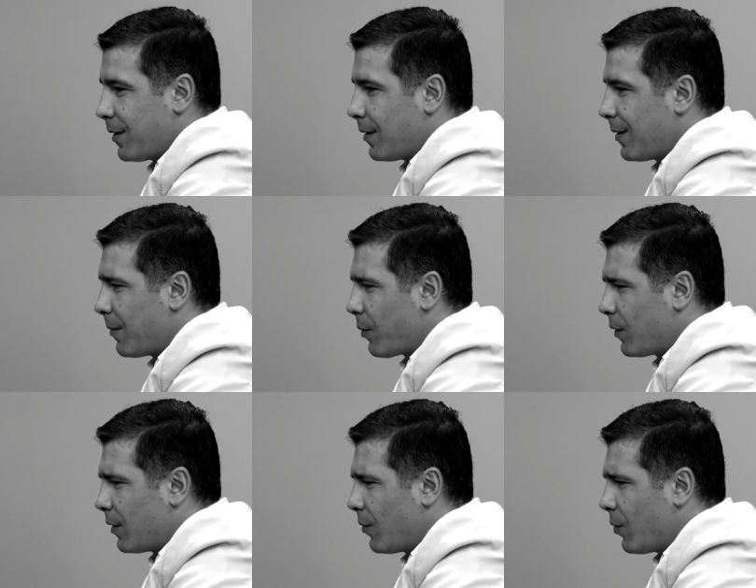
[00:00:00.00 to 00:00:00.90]
Это
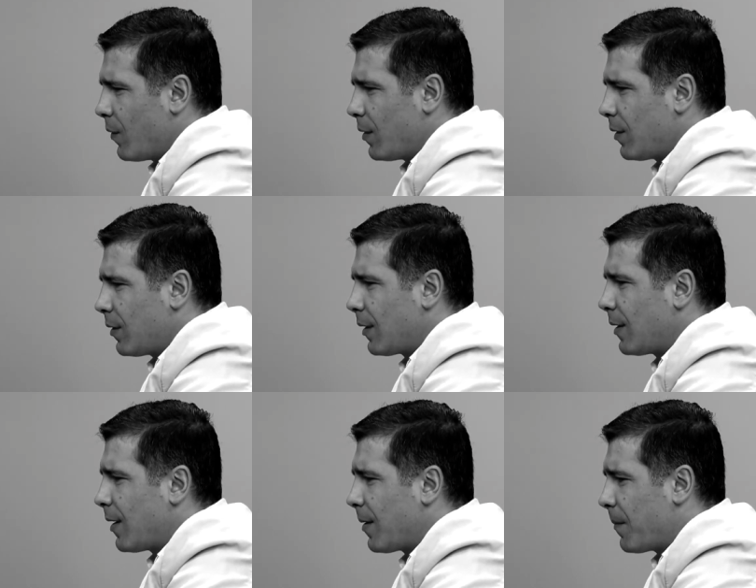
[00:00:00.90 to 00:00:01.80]
просто уровень
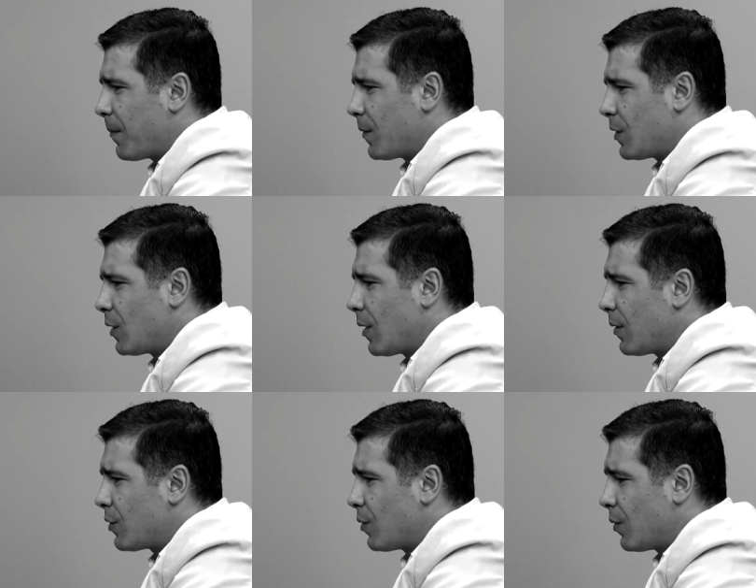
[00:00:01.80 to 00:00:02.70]
тогда
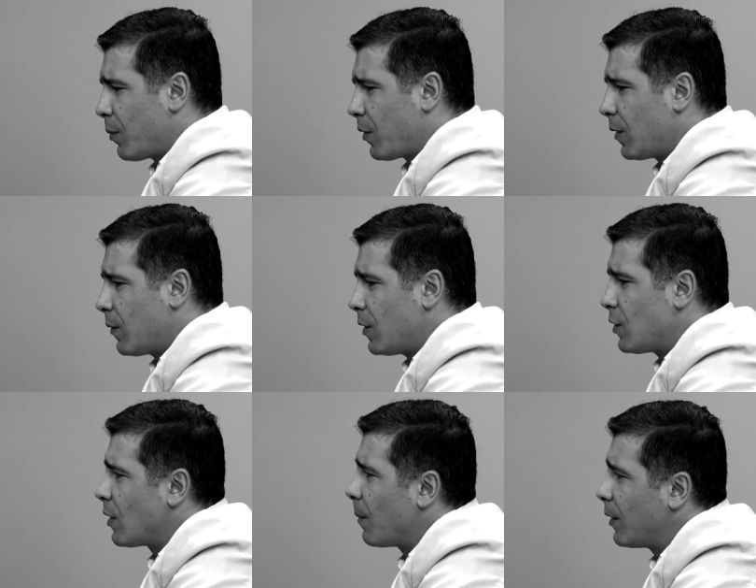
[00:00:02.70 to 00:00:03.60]
считалось, что просто
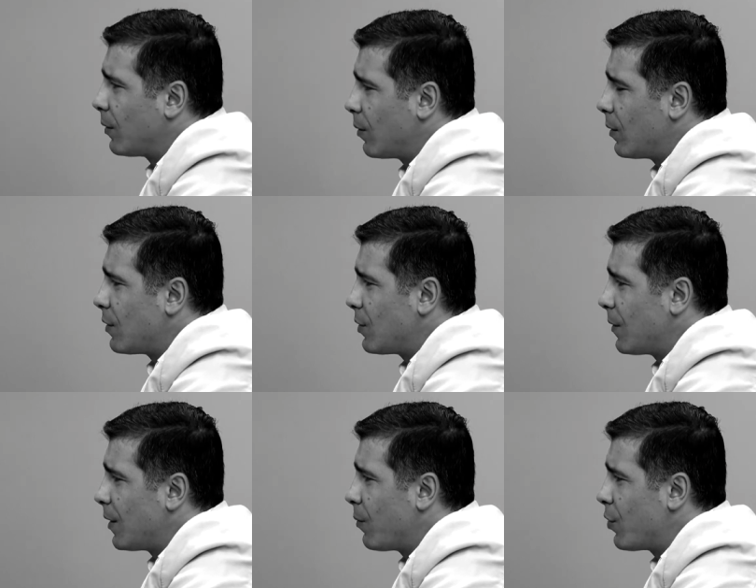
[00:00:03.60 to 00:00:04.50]
физически подготовленный
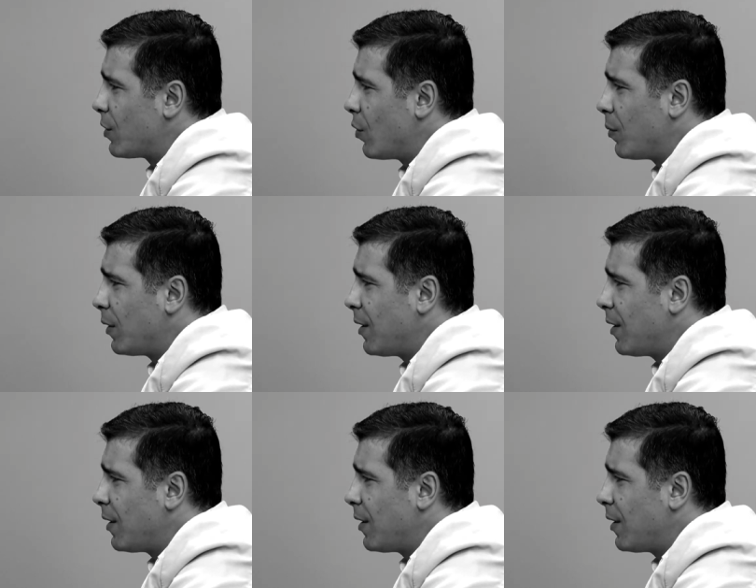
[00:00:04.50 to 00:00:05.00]
человек может ли он был